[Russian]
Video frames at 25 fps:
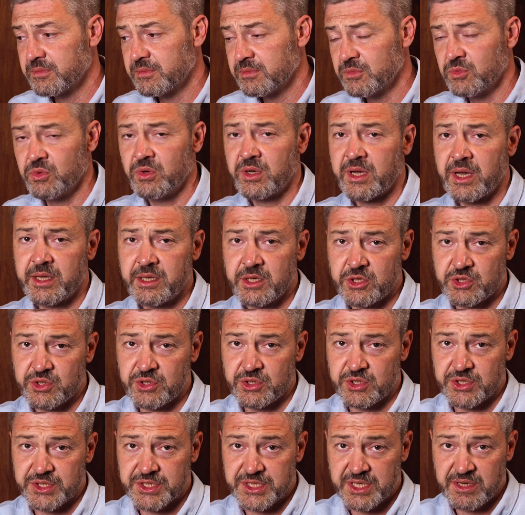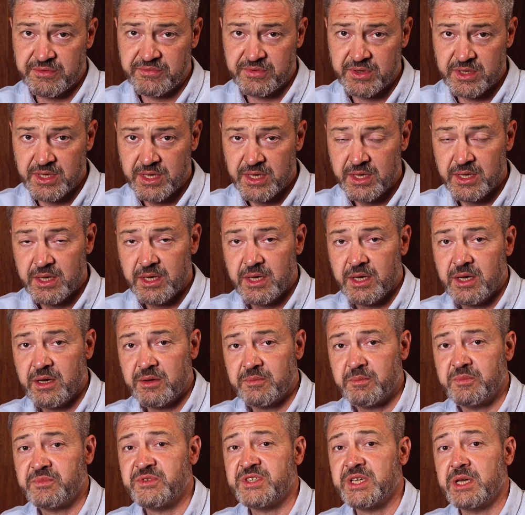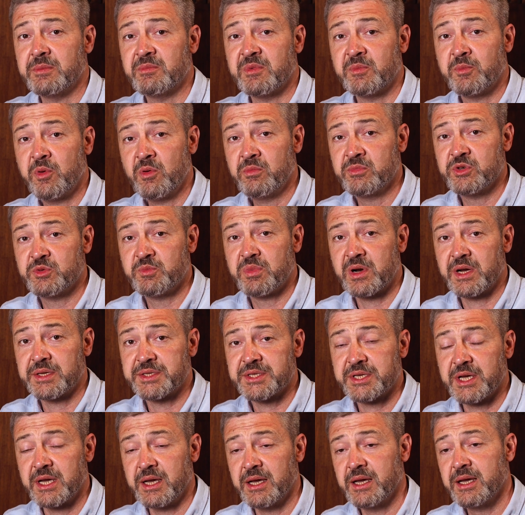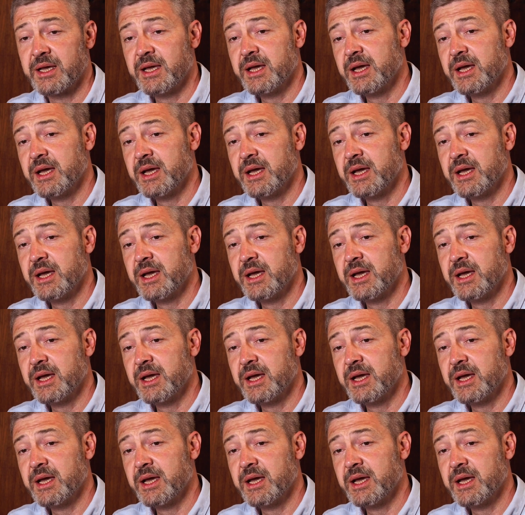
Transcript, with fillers: ну и, конечно же, СЭФ, взаимопомощь братская,